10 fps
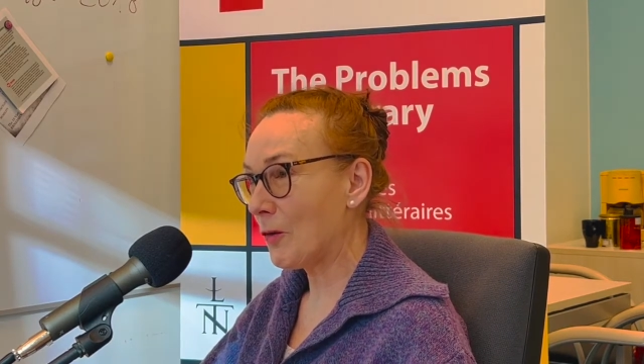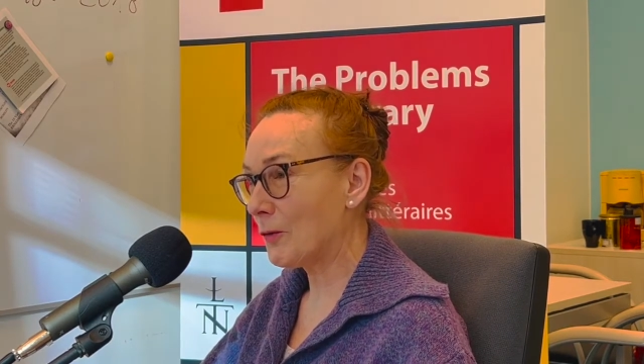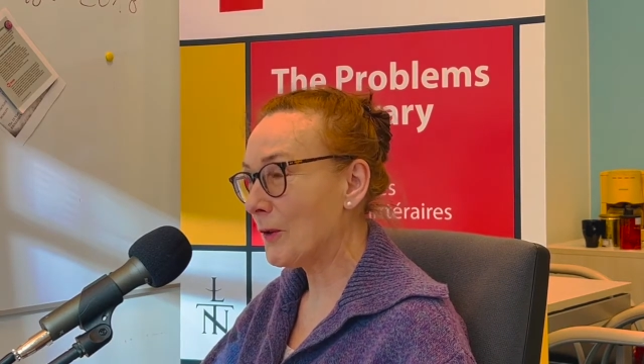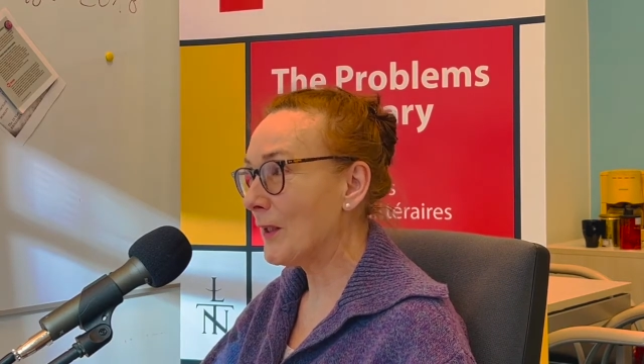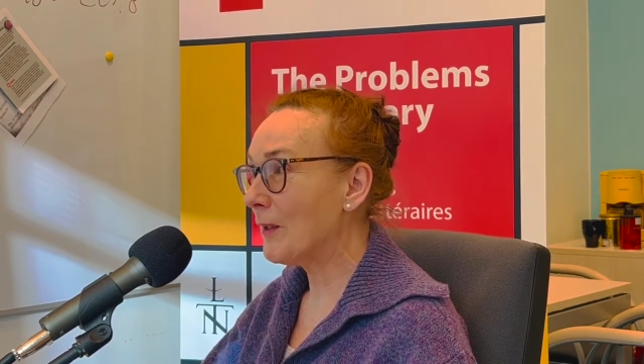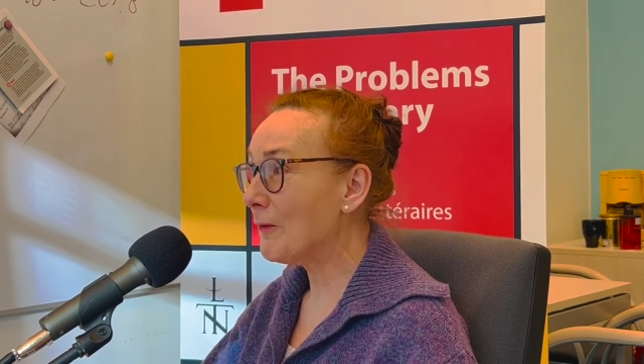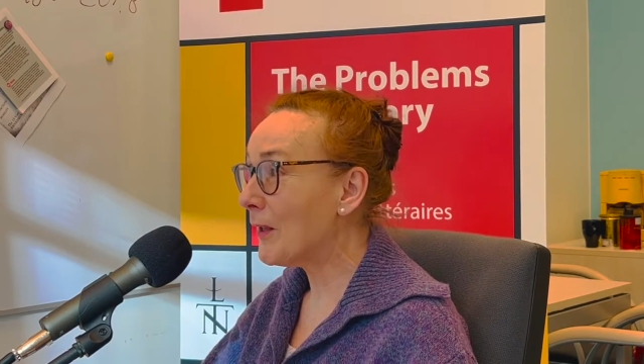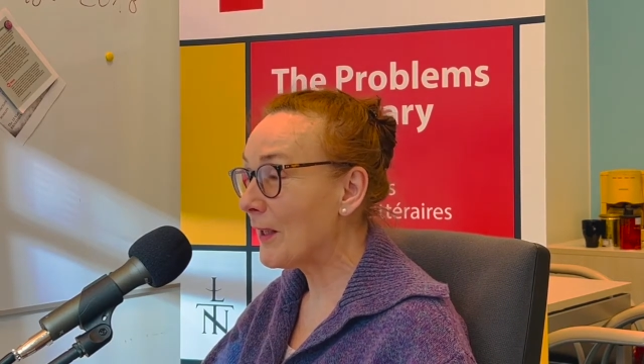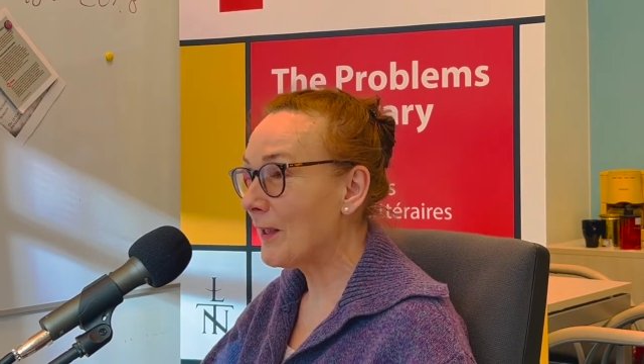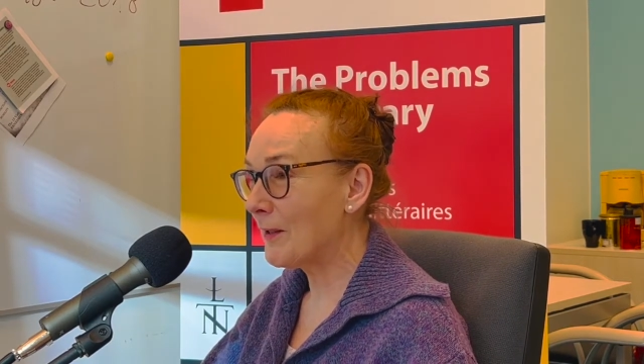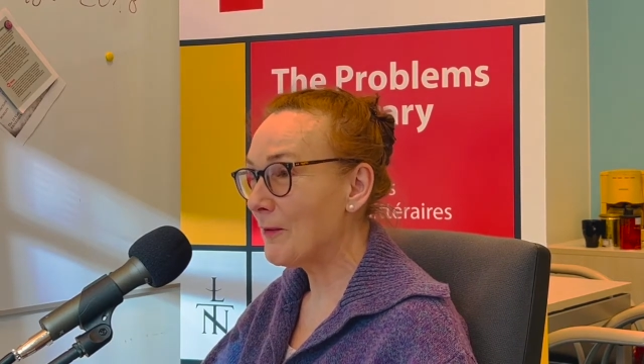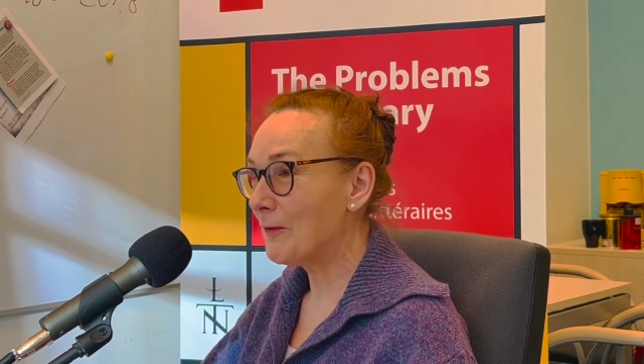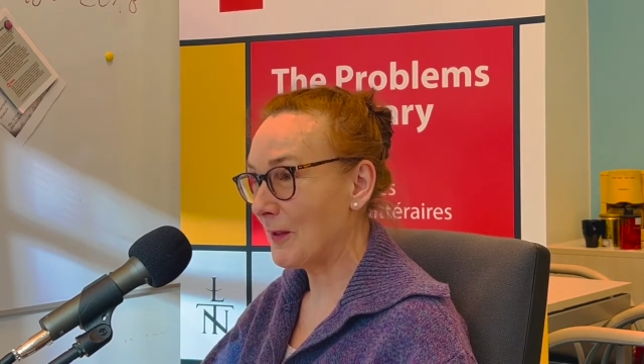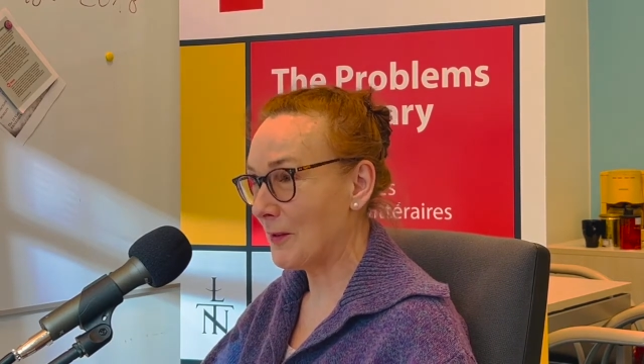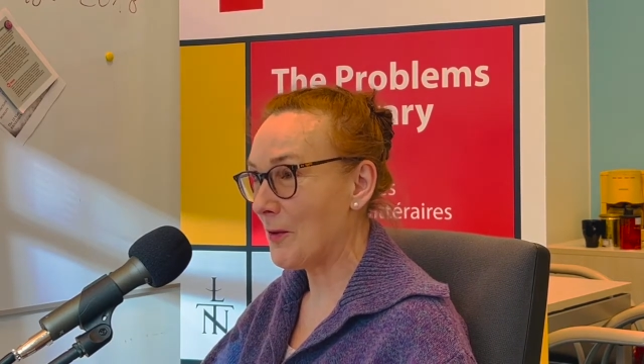o której
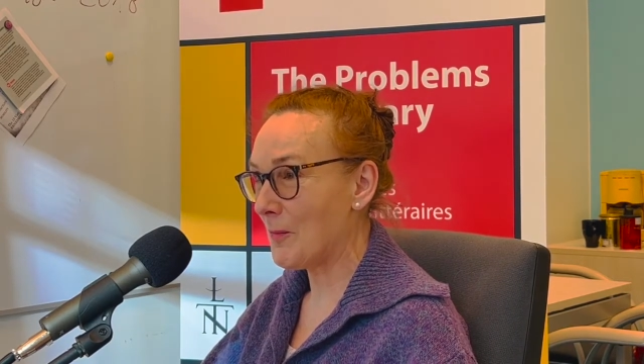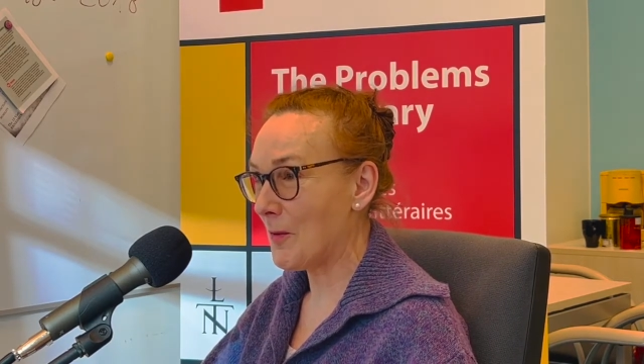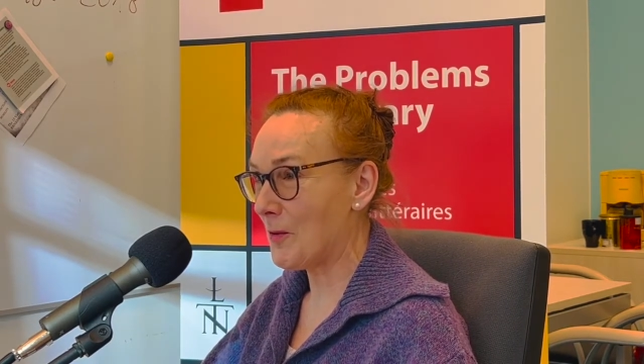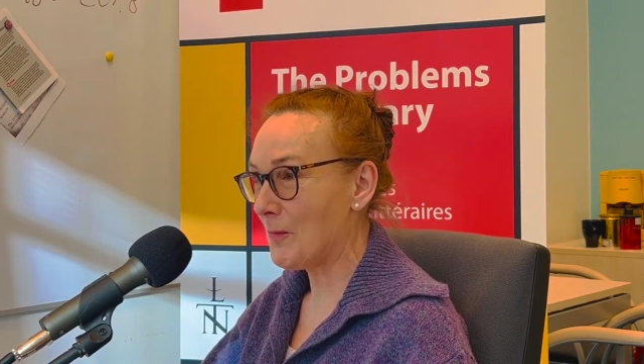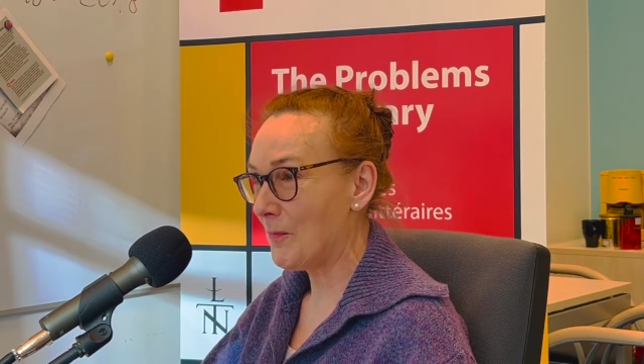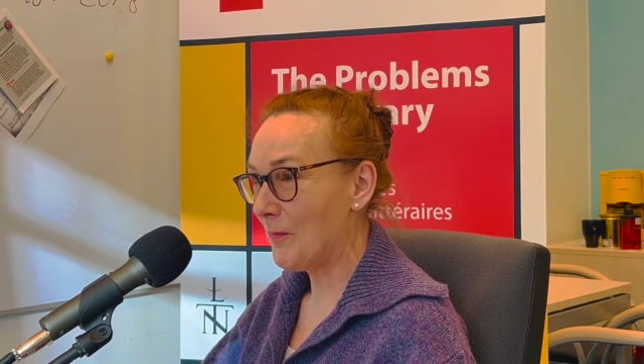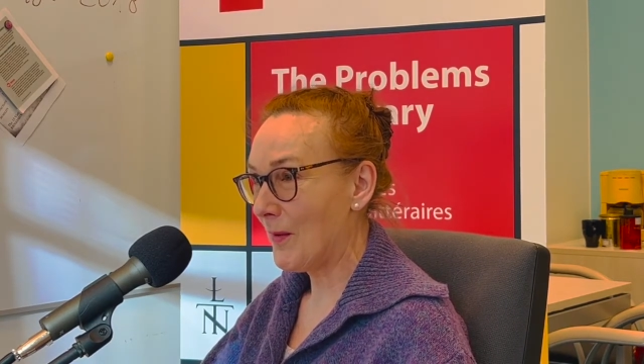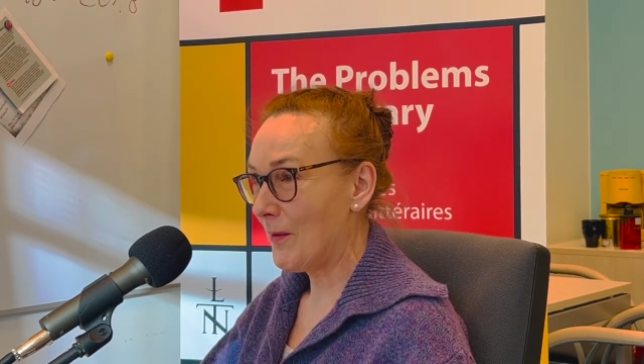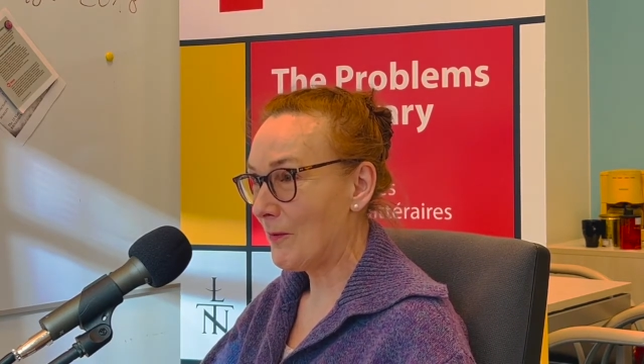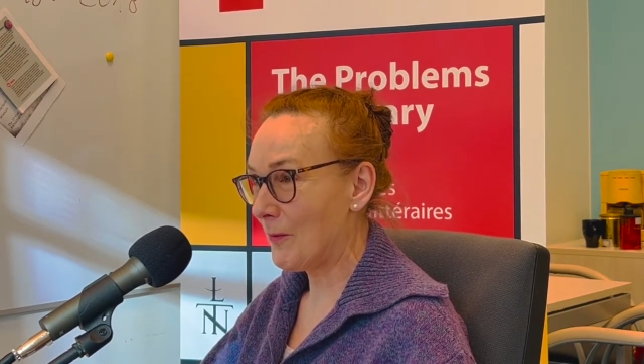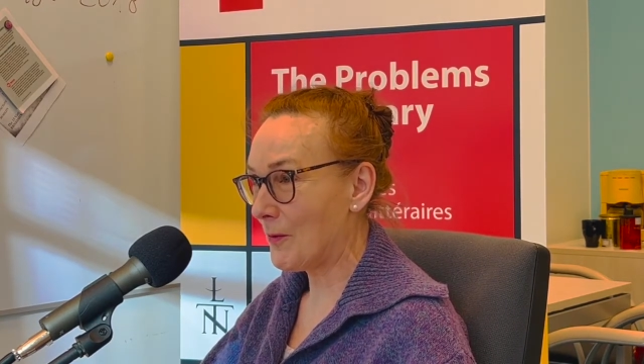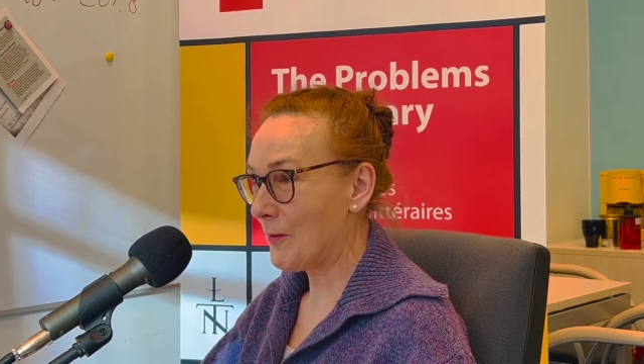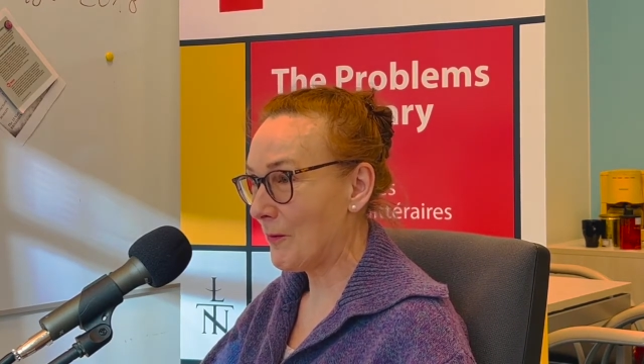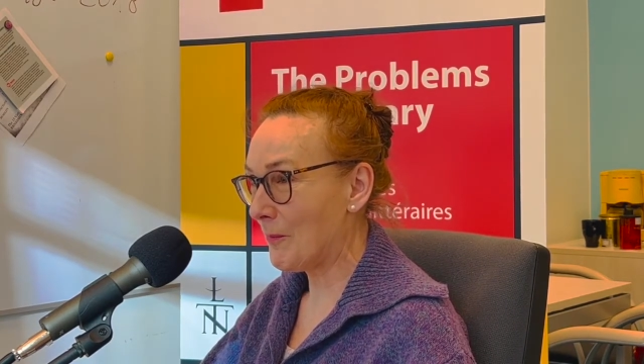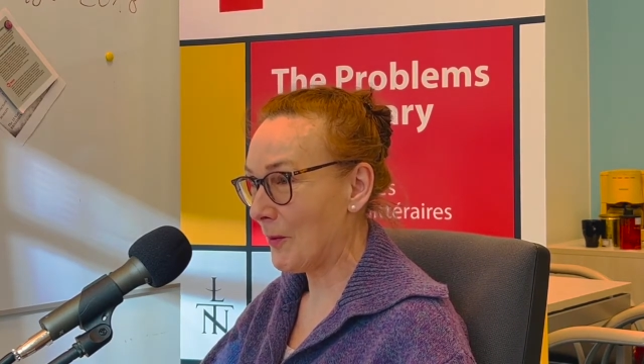niewiele wiadomo w
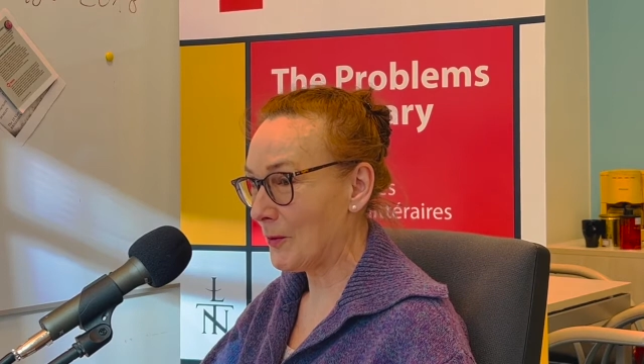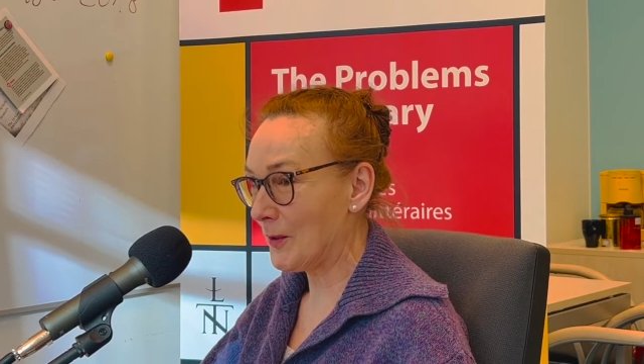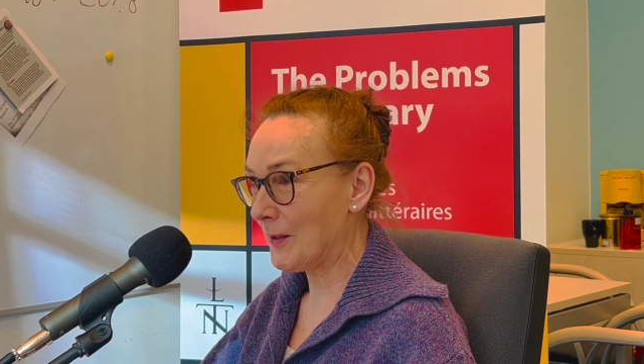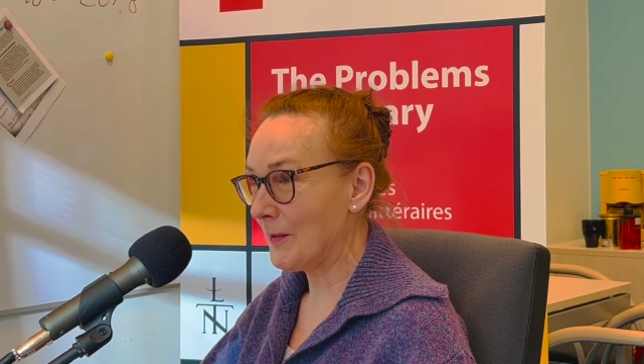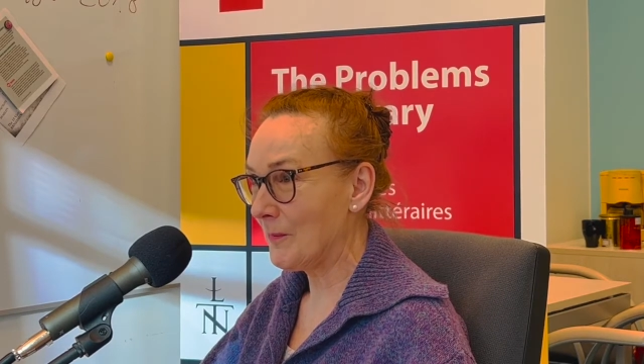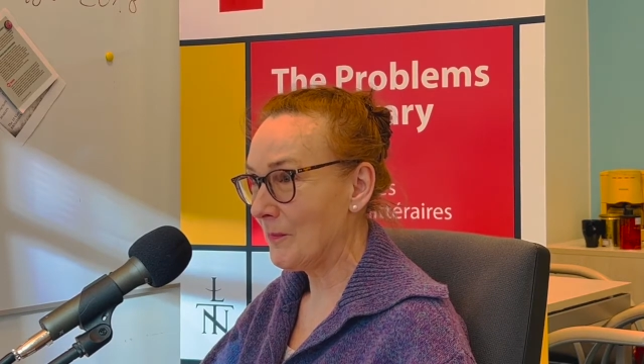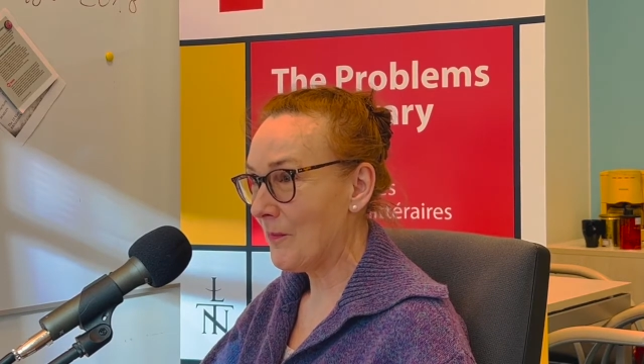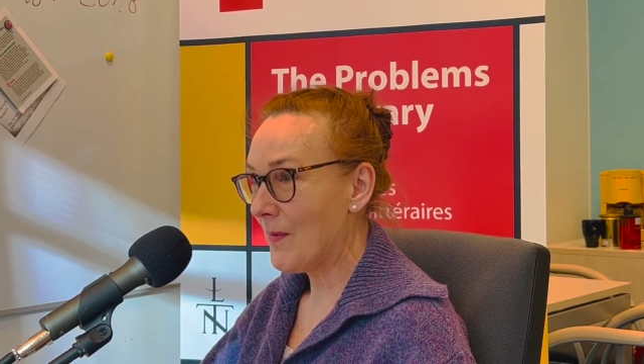ogóle w Polsce.